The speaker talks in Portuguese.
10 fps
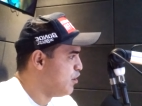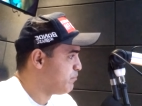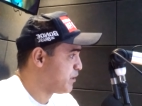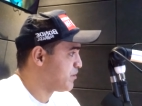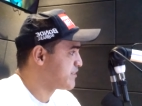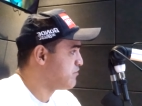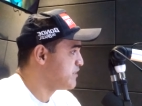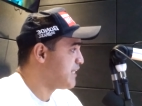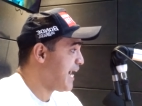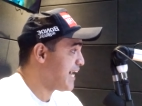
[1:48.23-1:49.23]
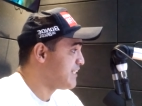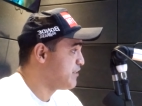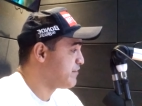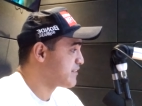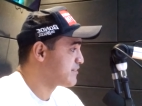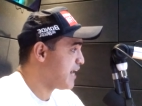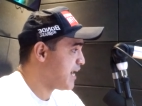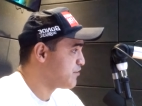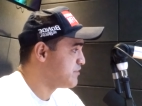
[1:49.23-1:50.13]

Promoção de aniversário